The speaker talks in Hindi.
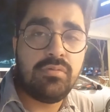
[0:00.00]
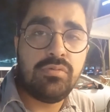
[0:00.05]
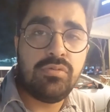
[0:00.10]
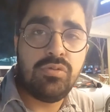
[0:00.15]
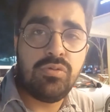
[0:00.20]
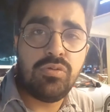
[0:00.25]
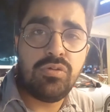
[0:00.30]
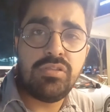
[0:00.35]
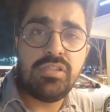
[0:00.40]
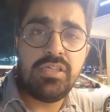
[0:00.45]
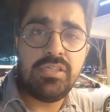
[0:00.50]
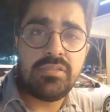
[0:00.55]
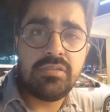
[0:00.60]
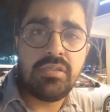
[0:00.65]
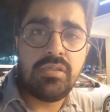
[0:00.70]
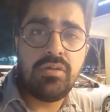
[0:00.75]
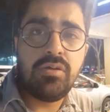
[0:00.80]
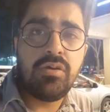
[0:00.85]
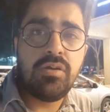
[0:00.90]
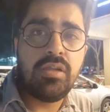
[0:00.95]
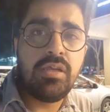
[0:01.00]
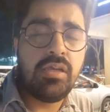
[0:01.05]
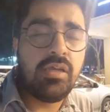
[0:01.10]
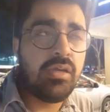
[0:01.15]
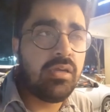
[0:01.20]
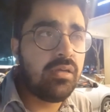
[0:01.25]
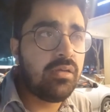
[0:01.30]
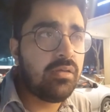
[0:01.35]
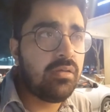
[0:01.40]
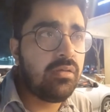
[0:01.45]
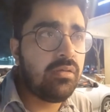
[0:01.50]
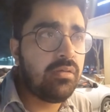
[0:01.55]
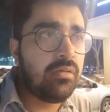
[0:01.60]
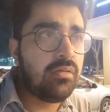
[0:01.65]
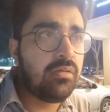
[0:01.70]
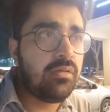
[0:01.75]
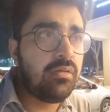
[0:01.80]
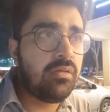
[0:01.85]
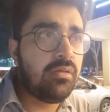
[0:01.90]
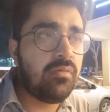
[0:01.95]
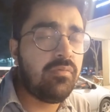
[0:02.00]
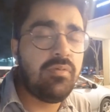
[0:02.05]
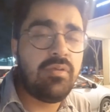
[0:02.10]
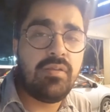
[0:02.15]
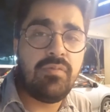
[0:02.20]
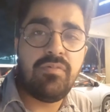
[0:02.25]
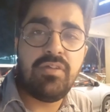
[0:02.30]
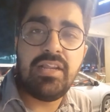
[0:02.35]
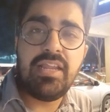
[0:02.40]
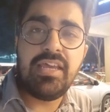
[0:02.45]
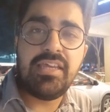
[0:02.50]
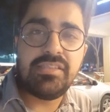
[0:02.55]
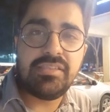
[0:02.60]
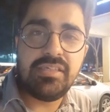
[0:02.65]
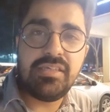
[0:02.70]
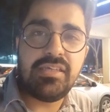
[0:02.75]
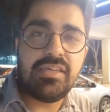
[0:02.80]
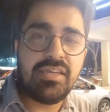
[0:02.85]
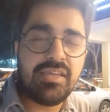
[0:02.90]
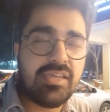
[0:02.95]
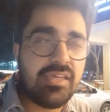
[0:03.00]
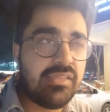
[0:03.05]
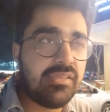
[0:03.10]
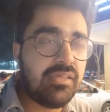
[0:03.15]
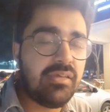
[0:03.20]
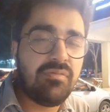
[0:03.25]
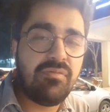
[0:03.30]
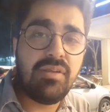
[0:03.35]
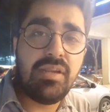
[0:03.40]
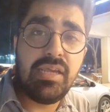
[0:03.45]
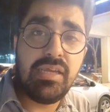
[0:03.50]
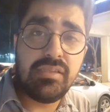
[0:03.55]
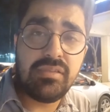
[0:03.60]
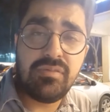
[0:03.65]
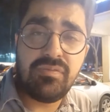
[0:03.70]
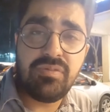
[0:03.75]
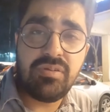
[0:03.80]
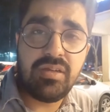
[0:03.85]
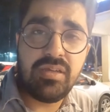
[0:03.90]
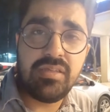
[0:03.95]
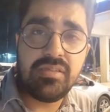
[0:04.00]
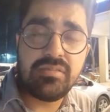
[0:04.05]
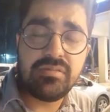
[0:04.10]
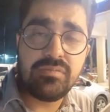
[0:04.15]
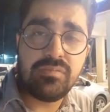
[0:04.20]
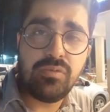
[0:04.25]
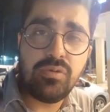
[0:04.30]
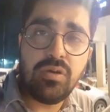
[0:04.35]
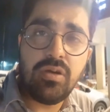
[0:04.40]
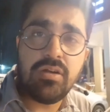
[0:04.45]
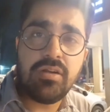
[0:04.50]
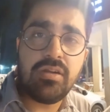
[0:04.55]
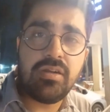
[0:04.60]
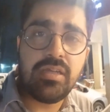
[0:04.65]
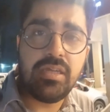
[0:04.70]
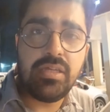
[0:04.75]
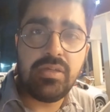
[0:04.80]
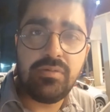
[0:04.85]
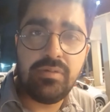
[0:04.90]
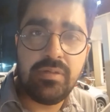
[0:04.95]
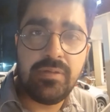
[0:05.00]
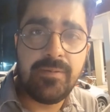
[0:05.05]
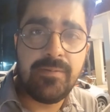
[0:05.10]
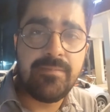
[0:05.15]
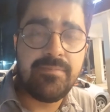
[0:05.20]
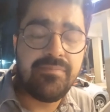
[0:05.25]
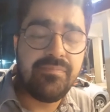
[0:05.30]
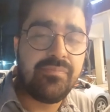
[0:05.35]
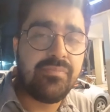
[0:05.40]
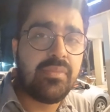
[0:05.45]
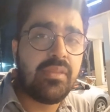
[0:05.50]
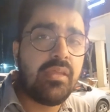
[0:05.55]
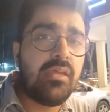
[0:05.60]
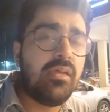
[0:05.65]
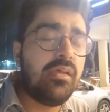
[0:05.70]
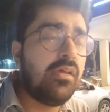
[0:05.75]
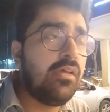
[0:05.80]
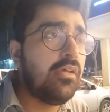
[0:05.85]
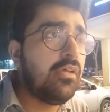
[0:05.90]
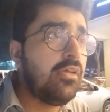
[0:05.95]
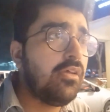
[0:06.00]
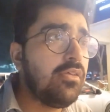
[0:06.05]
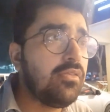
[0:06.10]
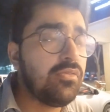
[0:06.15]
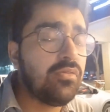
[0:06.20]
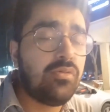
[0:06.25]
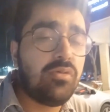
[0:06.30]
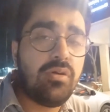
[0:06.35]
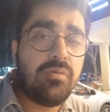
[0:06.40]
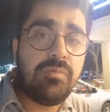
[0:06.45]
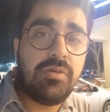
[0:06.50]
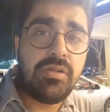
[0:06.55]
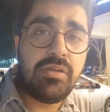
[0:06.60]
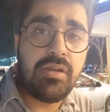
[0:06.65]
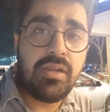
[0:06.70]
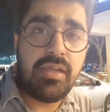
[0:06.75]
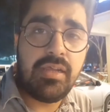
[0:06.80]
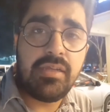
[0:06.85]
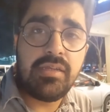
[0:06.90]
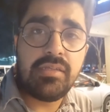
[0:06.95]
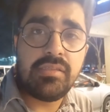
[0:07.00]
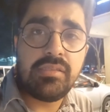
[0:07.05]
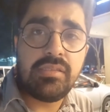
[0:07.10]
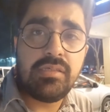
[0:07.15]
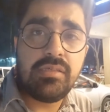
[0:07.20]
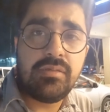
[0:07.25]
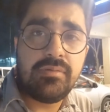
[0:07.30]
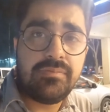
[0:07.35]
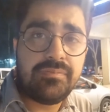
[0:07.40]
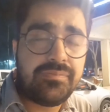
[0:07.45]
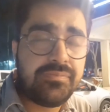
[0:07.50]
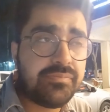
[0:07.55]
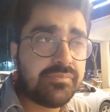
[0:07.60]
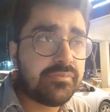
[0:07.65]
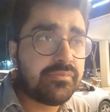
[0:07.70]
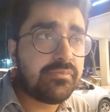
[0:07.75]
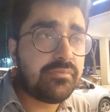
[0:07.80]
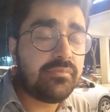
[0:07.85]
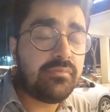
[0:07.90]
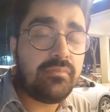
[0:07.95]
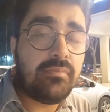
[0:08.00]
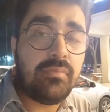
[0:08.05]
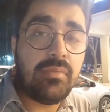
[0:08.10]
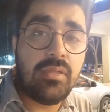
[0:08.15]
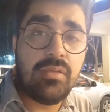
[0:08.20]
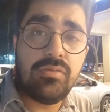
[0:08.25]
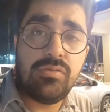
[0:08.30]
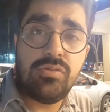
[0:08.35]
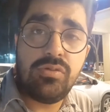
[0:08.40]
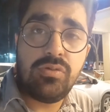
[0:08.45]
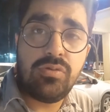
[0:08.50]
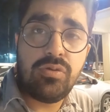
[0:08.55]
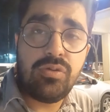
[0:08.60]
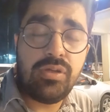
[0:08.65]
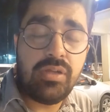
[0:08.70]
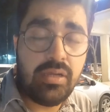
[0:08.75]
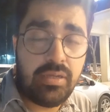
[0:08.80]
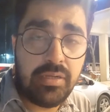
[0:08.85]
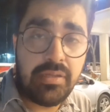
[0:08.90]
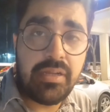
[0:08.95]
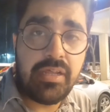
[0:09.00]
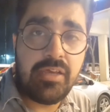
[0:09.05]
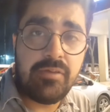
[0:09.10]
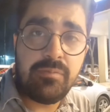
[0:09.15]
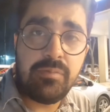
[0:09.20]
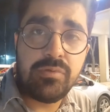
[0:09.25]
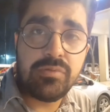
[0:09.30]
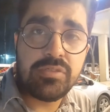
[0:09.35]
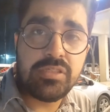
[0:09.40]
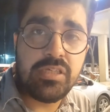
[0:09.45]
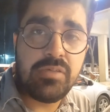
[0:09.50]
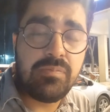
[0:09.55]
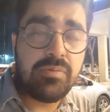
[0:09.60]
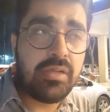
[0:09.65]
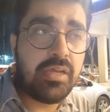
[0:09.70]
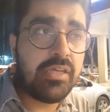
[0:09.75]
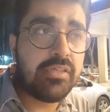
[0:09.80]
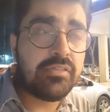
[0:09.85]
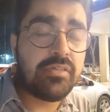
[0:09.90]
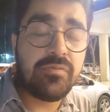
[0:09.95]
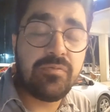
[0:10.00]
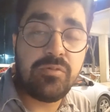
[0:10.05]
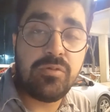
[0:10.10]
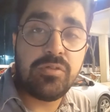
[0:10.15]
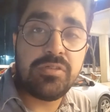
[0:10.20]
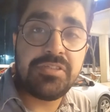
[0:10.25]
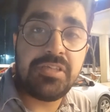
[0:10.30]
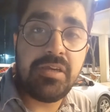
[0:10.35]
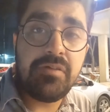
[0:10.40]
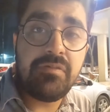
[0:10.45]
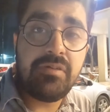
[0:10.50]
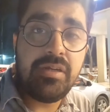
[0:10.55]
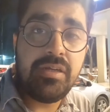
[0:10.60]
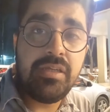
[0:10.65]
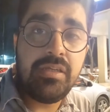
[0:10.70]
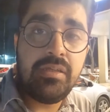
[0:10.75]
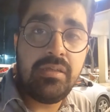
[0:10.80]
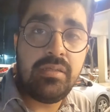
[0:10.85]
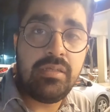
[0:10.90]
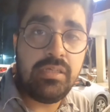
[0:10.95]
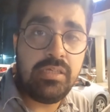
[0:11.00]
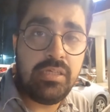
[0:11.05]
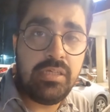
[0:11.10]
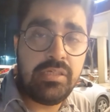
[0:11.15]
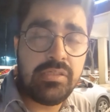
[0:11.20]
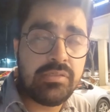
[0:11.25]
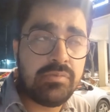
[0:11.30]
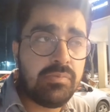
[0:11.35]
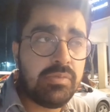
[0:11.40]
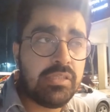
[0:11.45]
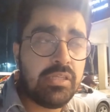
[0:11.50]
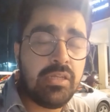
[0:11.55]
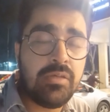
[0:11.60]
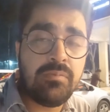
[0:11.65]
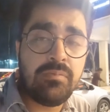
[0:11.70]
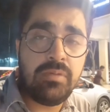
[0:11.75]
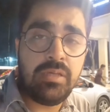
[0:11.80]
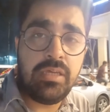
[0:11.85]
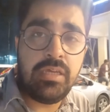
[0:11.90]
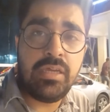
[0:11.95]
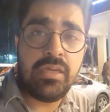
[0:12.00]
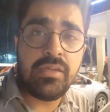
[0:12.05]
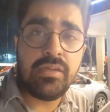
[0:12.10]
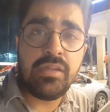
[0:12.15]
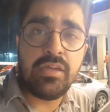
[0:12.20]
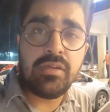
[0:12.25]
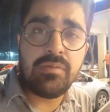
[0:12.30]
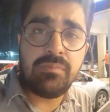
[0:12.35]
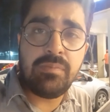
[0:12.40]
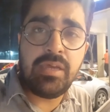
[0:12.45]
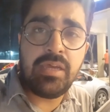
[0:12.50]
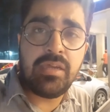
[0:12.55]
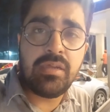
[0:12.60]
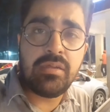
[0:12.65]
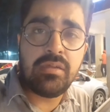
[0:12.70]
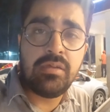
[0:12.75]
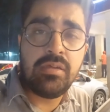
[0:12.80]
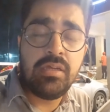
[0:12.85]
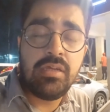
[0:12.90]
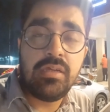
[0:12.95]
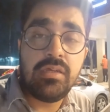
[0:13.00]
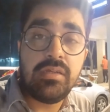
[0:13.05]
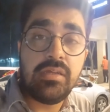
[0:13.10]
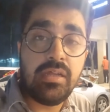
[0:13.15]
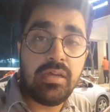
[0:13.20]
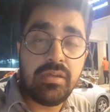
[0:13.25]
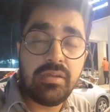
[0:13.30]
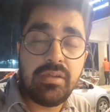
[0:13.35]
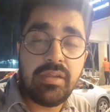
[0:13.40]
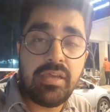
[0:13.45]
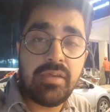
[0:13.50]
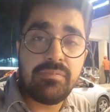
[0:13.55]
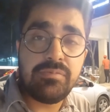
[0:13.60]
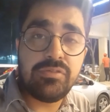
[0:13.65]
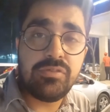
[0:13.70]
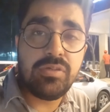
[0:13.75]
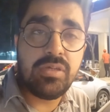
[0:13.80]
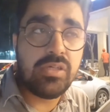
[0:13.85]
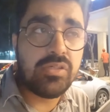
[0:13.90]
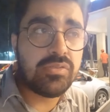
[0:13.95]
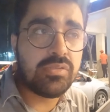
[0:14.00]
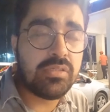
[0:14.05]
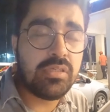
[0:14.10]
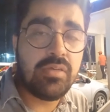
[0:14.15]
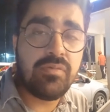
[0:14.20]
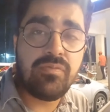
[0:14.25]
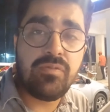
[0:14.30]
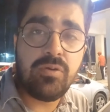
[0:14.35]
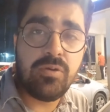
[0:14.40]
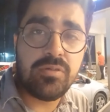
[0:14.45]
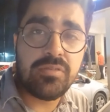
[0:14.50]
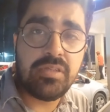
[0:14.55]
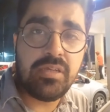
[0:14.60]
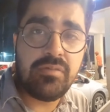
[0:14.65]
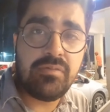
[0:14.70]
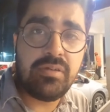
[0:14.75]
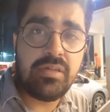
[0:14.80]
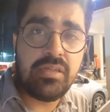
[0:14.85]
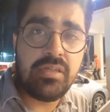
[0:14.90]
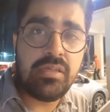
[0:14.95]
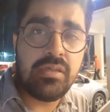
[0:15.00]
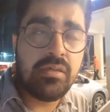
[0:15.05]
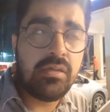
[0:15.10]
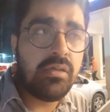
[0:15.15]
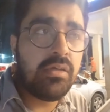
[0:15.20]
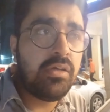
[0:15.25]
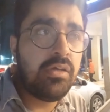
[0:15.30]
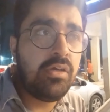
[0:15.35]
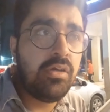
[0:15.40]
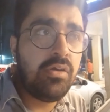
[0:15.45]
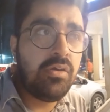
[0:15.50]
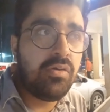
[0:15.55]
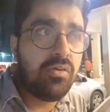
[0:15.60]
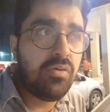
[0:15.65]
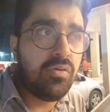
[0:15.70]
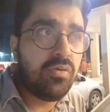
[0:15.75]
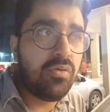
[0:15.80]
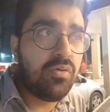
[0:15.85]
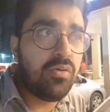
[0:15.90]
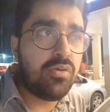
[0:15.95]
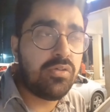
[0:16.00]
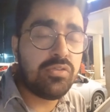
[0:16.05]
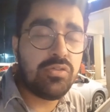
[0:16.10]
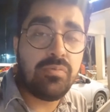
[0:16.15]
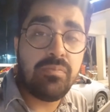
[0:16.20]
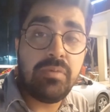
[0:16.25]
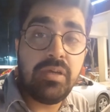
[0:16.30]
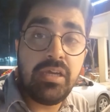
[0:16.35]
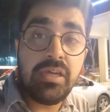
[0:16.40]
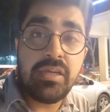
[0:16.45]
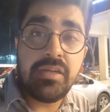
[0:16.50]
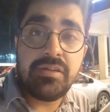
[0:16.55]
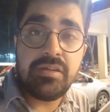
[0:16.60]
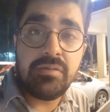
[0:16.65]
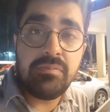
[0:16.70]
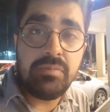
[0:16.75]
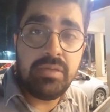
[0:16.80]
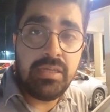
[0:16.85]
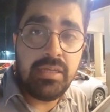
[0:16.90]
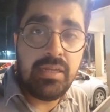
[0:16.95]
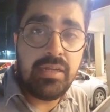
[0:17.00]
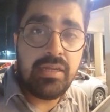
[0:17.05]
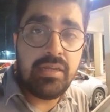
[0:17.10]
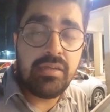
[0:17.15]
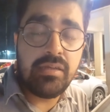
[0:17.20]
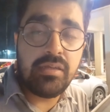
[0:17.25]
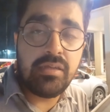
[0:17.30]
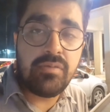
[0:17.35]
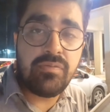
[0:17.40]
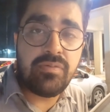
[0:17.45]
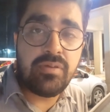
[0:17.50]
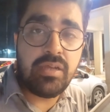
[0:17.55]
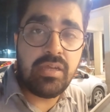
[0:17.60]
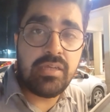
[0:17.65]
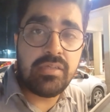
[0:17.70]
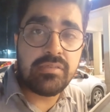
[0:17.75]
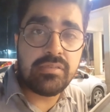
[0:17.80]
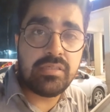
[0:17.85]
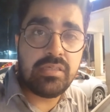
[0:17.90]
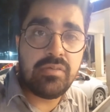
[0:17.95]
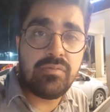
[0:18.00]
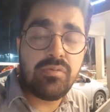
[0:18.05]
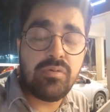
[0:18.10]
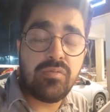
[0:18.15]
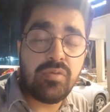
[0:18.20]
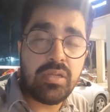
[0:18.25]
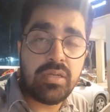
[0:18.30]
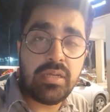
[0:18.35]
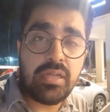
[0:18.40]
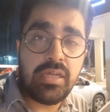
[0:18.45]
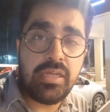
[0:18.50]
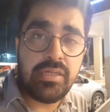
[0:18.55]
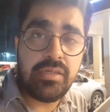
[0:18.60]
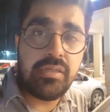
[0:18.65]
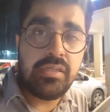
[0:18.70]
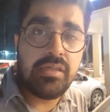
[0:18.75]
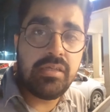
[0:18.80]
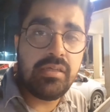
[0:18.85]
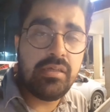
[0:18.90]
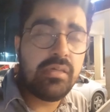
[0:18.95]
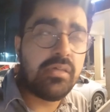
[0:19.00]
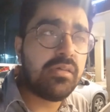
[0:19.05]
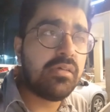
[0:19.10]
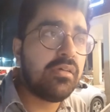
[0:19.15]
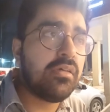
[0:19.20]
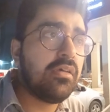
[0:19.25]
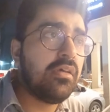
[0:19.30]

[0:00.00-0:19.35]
दो देसी और एक वलायती ये कहते हैं वलायती फ्राइज़ वो ऑर्डर की हुई है तो अभी ट्राई करते हैं जो नग रैप उसकी प्राइस है फ़ोर सेवेंटी ईच मतलब एक नग मैक नग रैप जो है उसकी फ़ोर सेवेंटी है और जो मेक इट मील है इनकी प्राइस की वो वन नाइन्टी की है